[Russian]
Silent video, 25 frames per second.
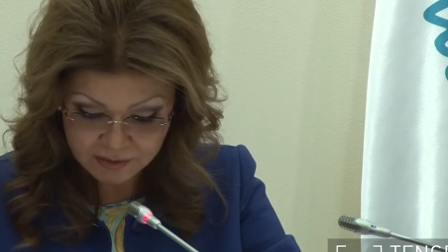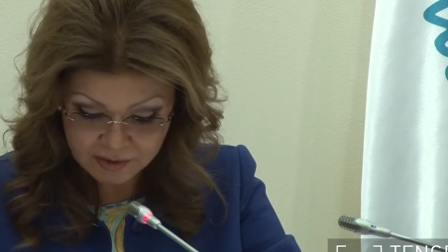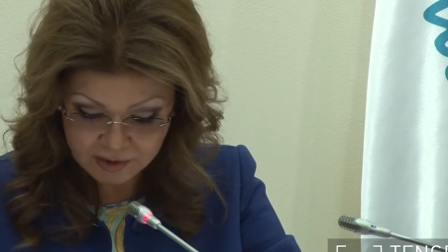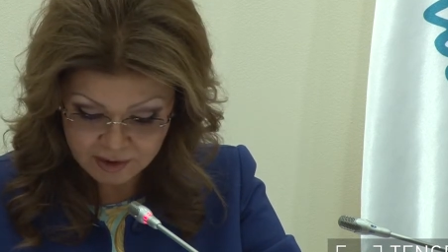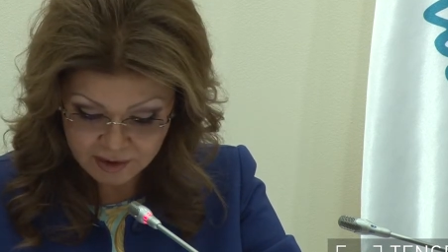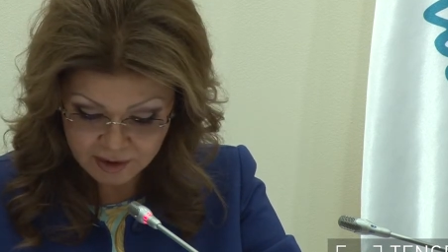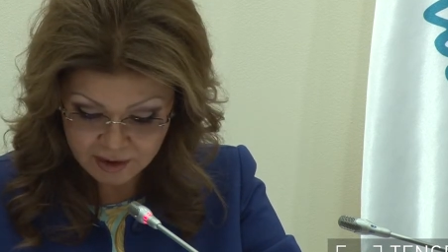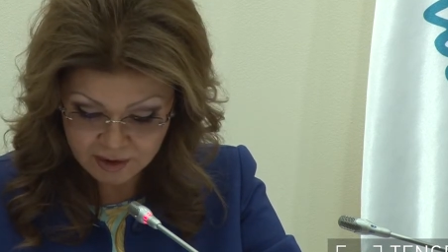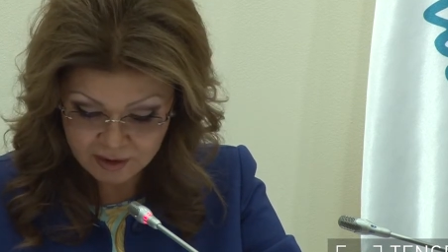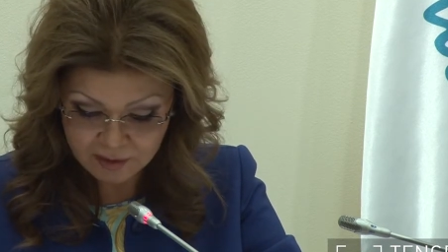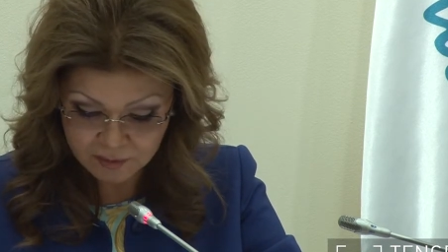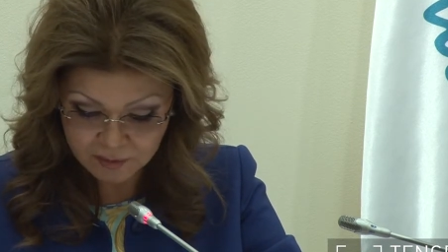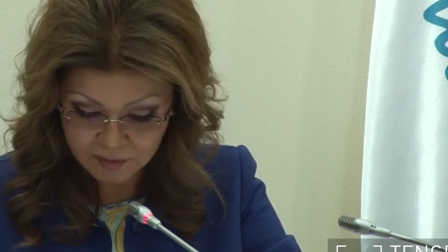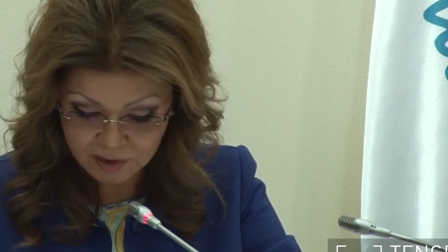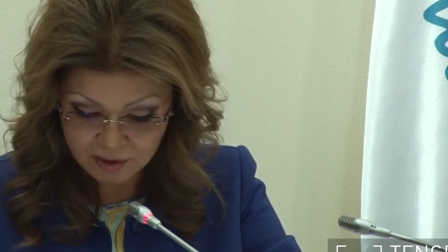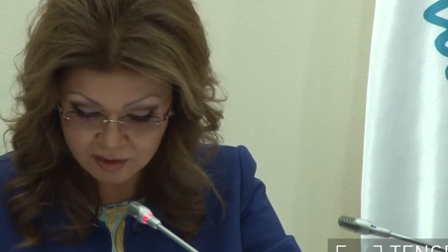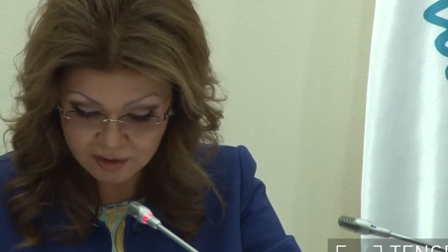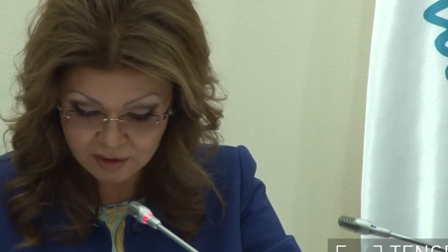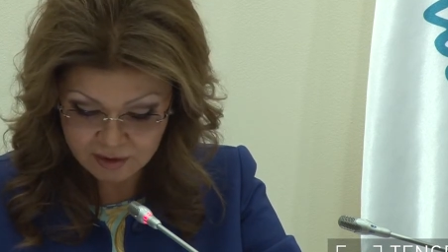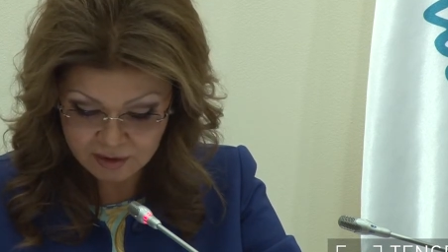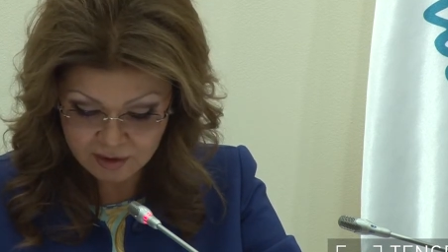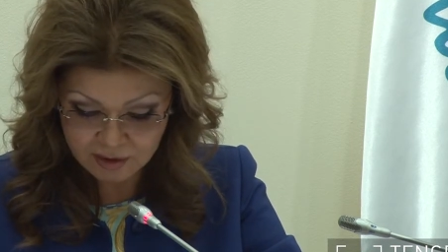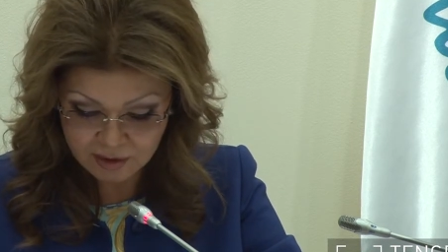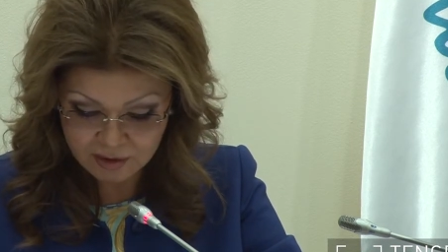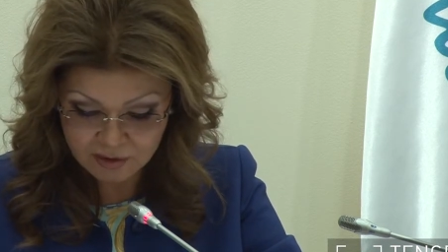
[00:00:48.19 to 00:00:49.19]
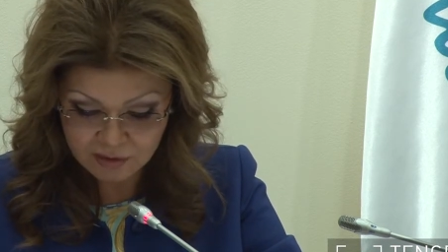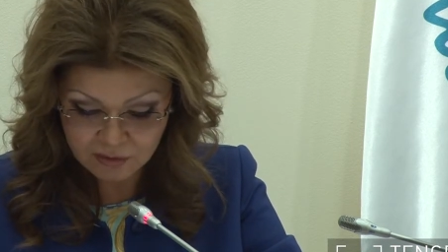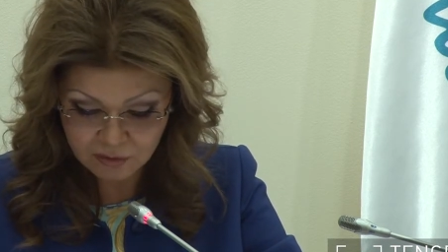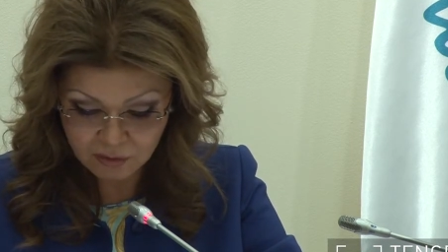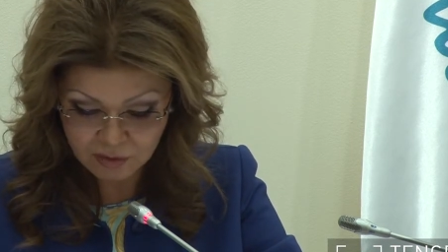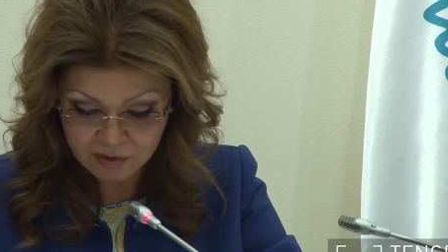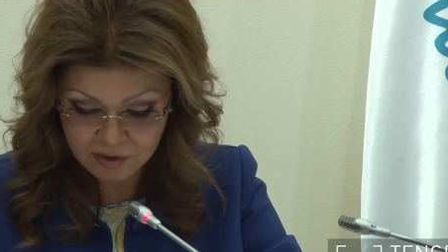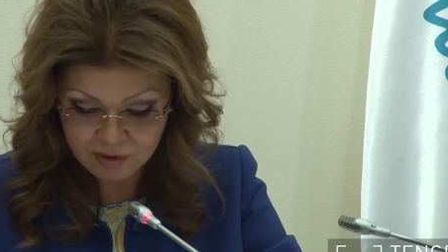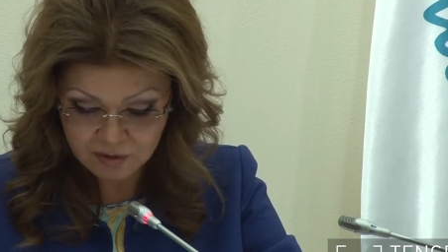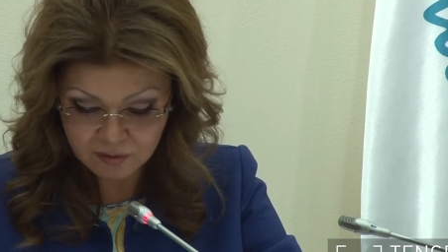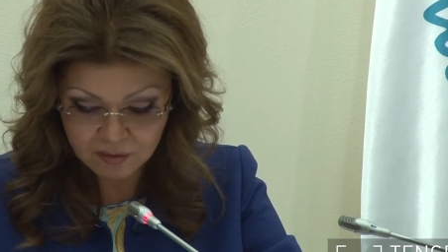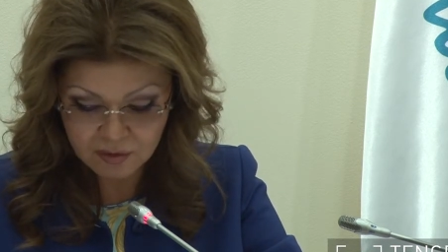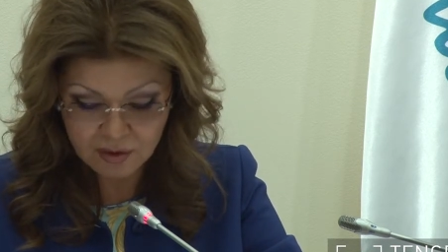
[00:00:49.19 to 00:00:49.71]
в среднем где-то
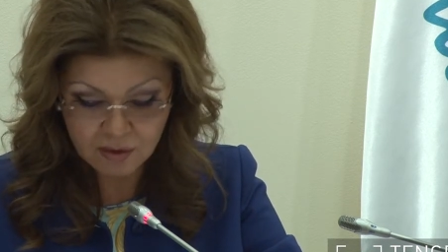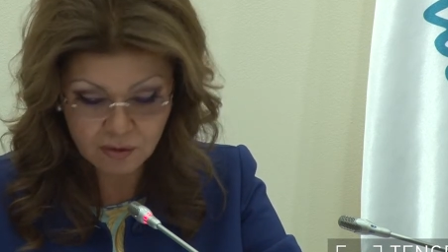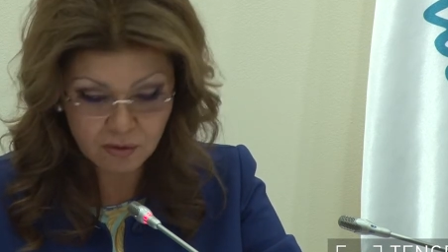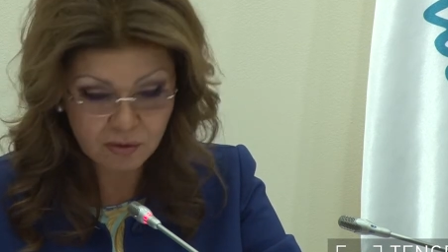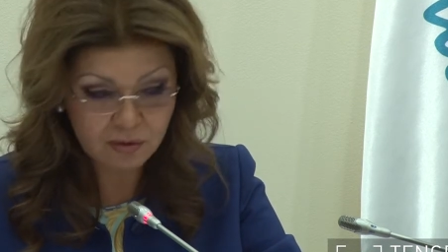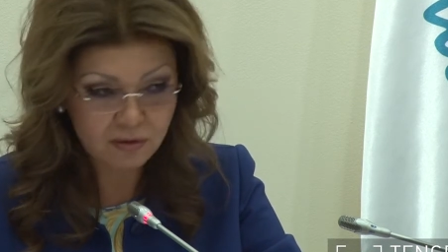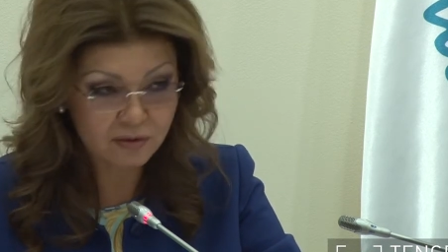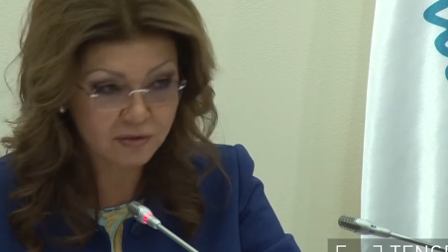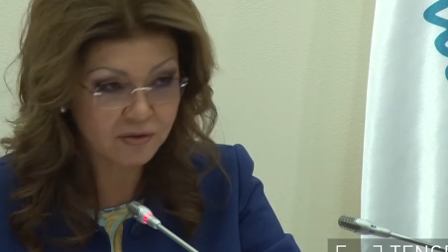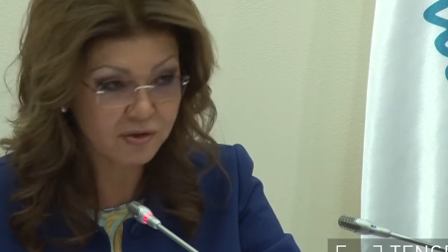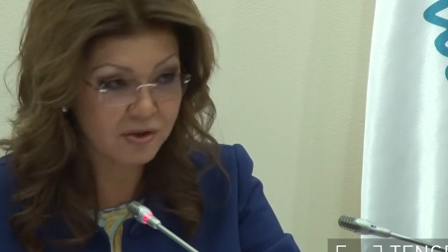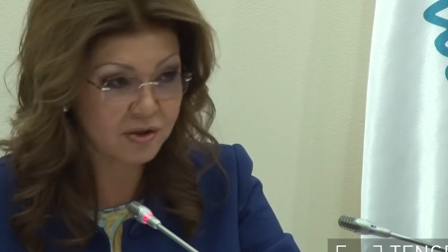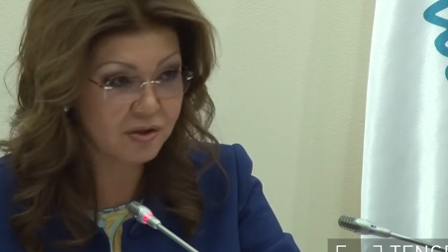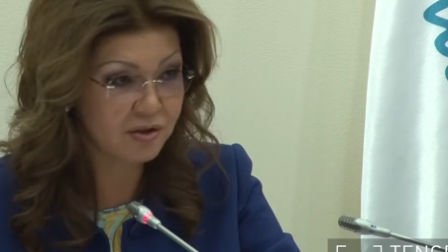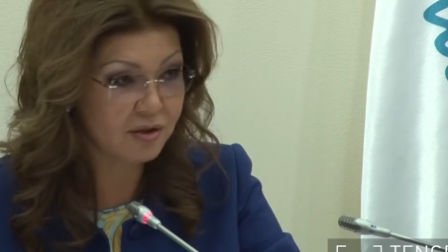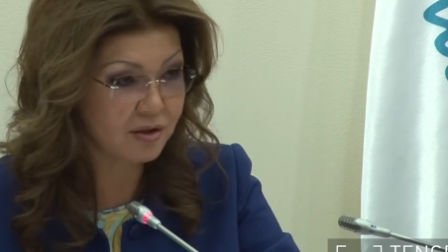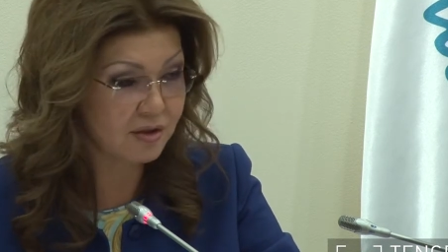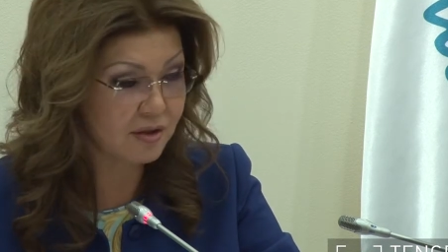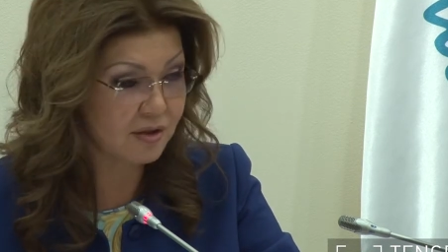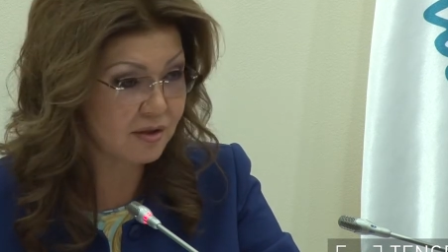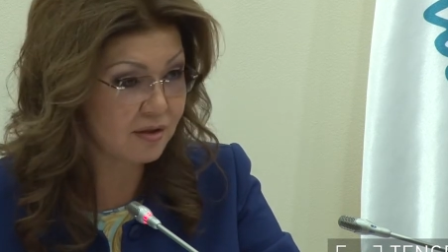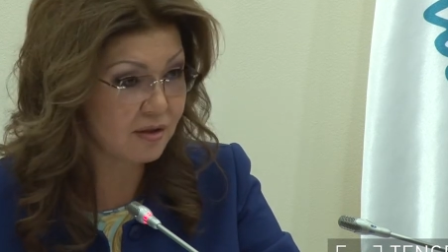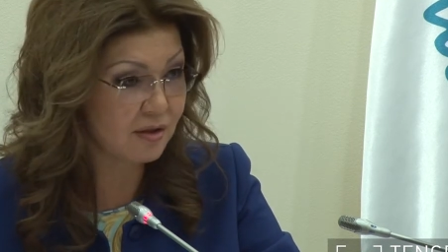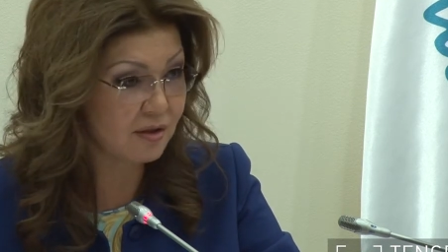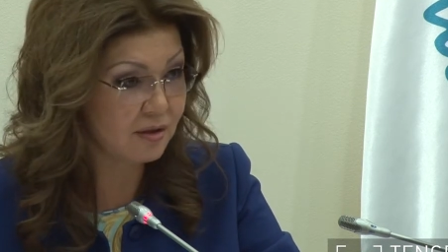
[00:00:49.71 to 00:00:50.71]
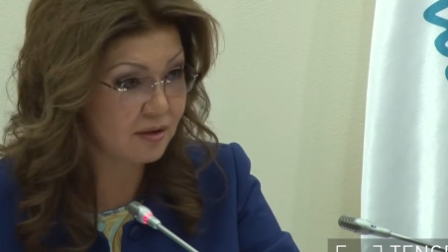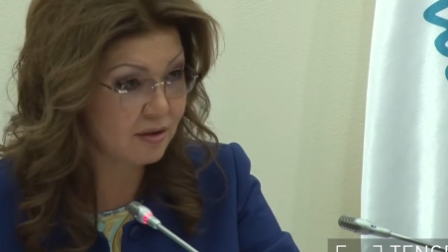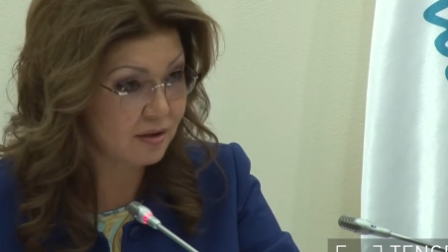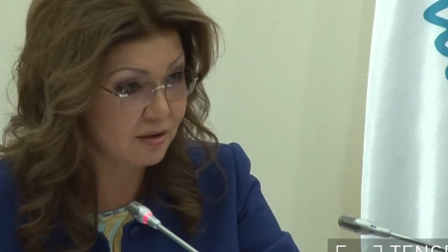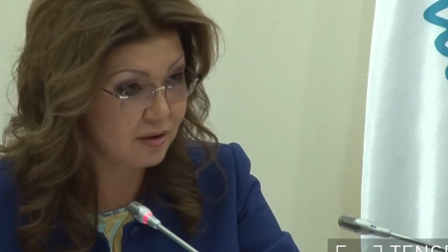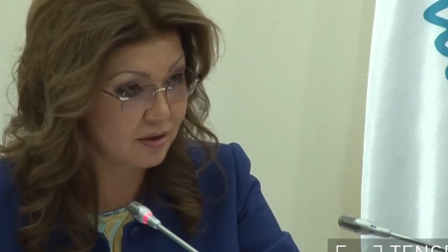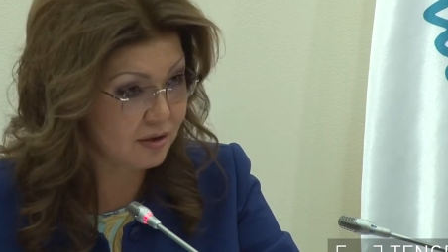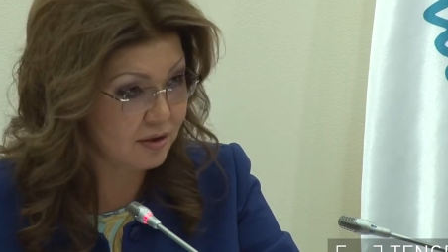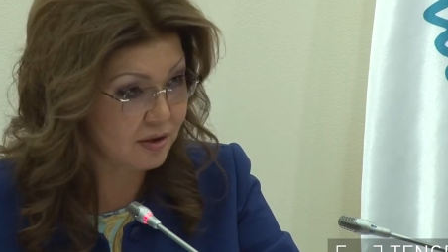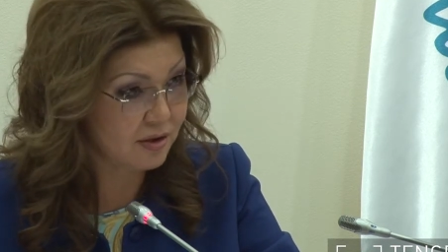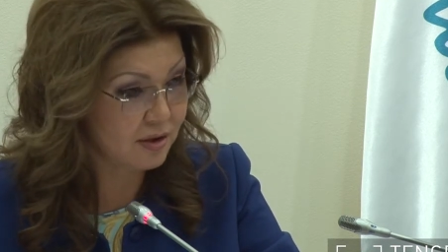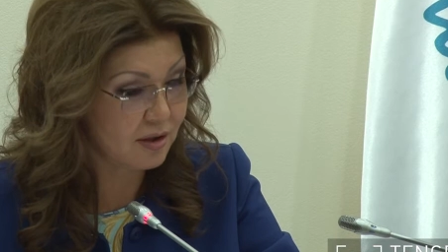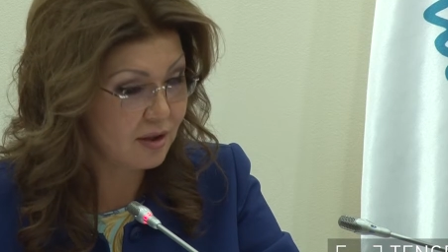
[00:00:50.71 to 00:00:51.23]
38 миллионов 400
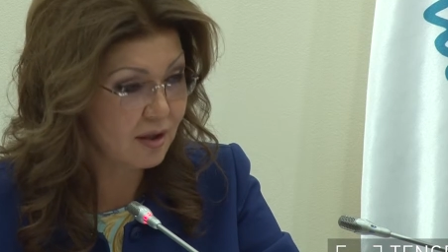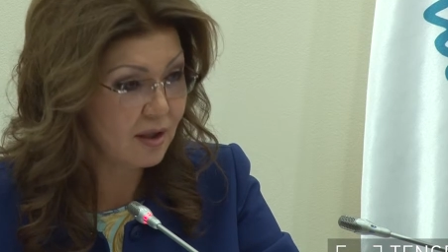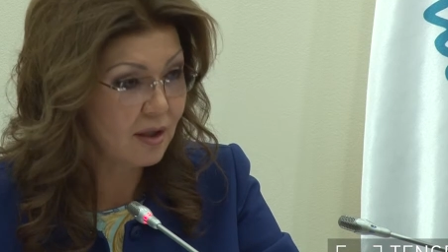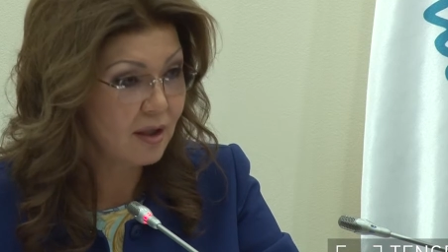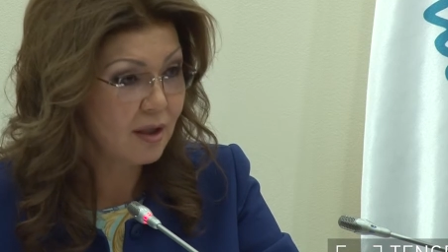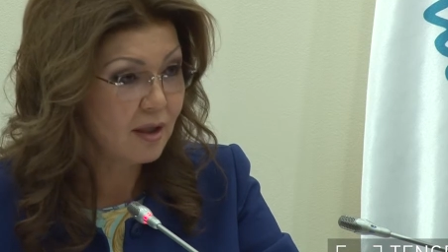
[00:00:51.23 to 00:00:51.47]
тысяч.